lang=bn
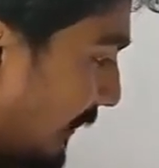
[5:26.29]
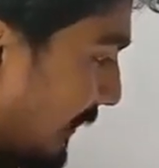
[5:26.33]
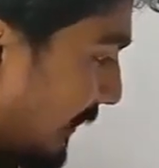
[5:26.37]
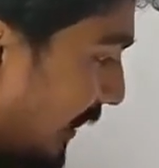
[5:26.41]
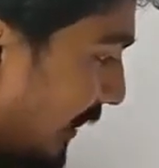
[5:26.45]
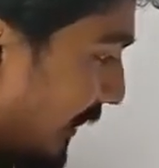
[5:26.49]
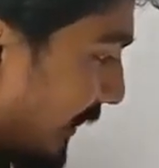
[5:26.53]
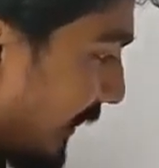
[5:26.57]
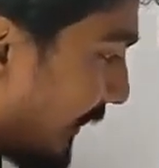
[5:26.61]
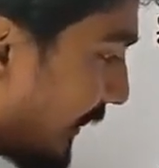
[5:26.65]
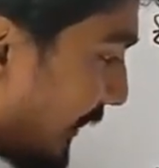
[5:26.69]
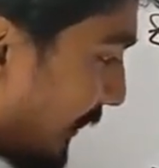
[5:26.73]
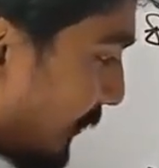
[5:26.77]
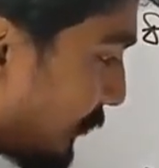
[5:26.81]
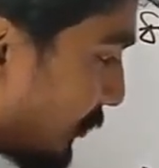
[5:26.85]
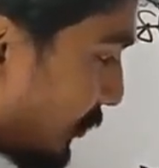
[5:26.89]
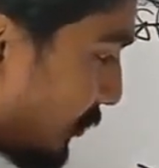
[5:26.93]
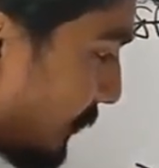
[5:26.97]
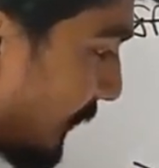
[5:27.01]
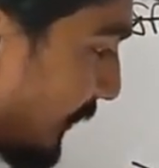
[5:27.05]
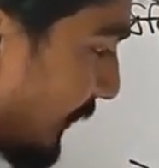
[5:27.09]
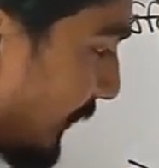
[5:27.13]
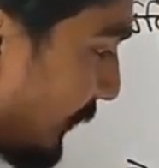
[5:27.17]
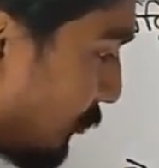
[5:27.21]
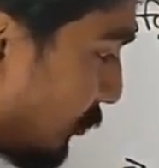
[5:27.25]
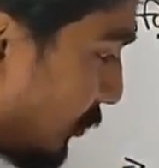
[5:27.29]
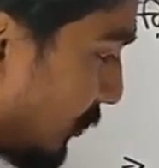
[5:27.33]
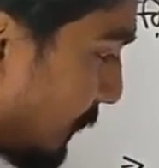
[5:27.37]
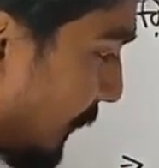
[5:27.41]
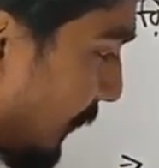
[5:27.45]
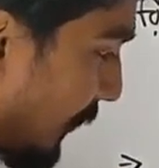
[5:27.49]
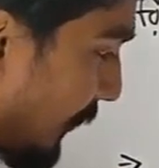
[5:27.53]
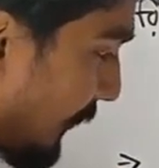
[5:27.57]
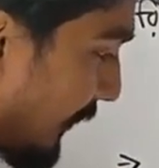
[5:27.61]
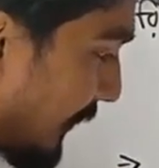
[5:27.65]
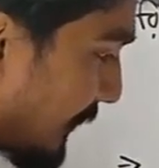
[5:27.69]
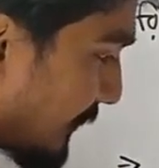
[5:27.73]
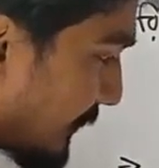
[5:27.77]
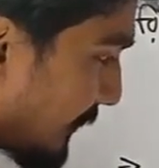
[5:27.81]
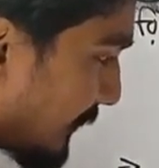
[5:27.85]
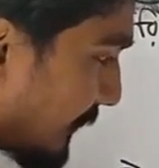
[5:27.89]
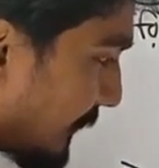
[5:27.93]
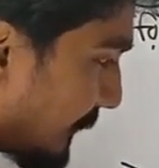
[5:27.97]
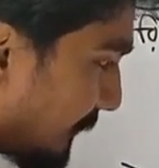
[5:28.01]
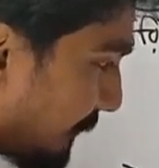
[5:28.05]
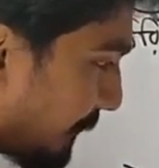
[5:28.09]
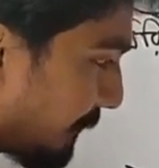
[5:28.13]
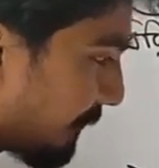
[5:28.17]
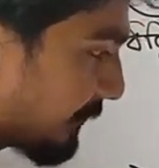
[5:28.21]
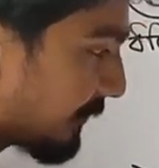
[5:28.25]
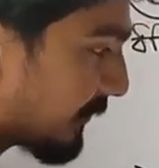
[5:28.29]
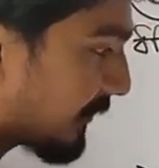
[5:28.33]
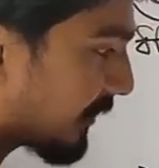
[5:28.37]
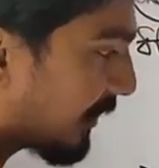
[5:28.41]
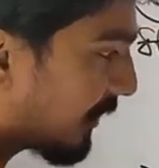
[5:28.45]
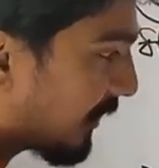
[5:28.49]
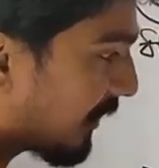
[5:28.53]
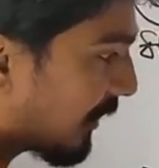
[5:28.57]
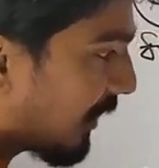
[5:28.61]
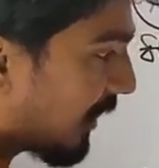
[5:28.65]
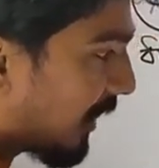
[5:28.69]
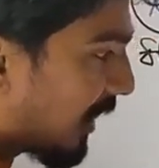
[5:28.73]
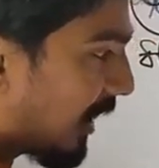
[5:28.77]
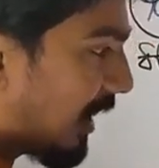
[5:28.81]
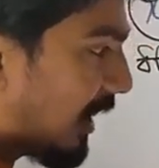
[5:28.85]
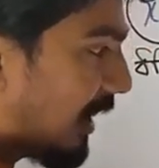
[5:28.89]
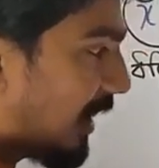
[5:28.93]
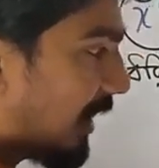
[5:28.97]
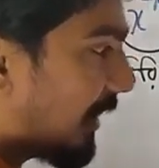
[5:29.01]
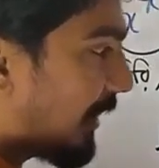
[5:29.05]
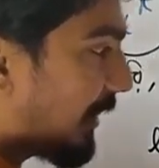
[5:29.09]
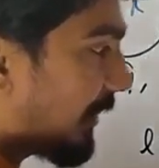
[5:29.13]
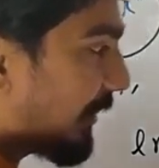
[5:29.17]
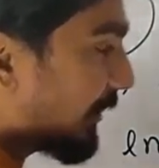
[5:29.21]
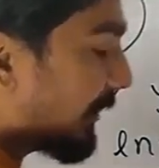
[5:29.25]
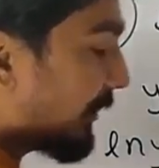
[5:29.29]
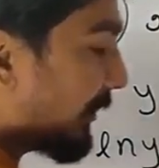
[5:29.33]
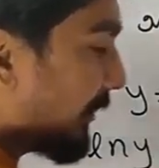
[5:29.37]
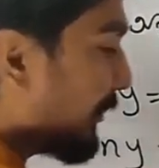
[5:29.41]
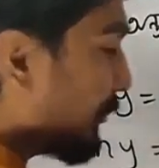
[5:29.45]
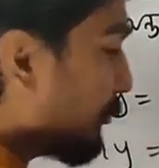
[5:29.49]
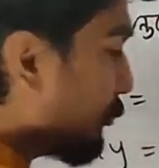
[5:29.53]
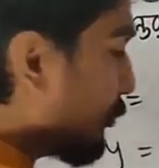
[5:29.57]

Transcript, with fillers: তাহলে এখানে হচ্ছে তোমার ই টু দি পাওয়ার এক্স আর ই